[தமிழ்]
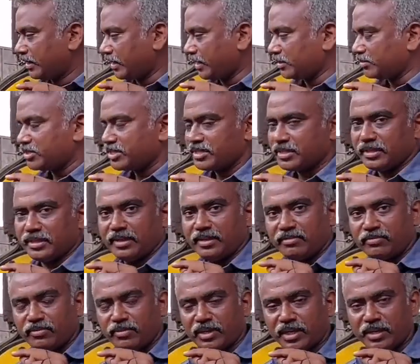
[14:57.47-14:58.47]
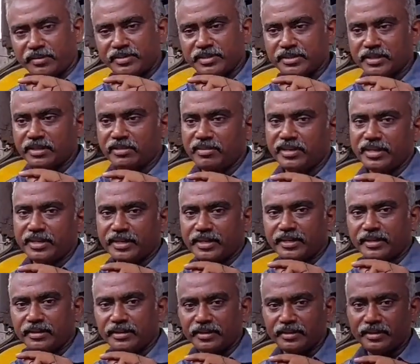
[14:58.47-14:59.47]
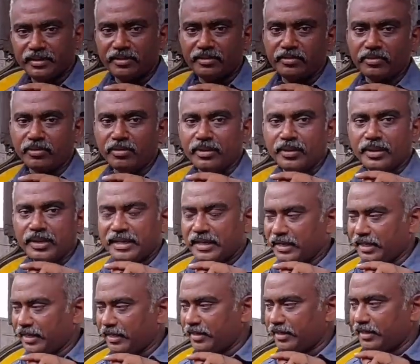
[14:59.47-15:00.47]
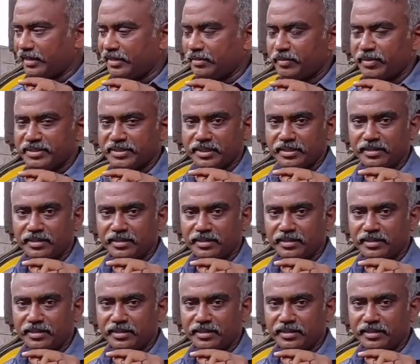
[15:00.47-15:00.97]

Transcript: டிரான்ஸ்மிஷன் ஆயில் ஃபுல்லாகவே சர்க்குலேட் ஆகிட்டே தான் இருக்கும் ஹைட்ராலிக் எப்படி